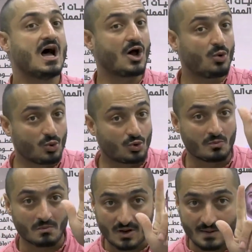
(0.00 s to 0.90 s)

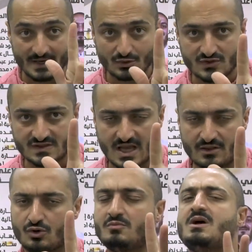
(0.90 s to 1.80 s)
أخوكم قبل
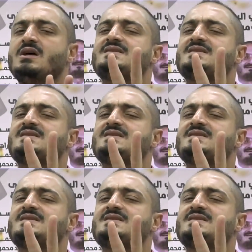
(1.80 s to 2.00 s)
أستاذكم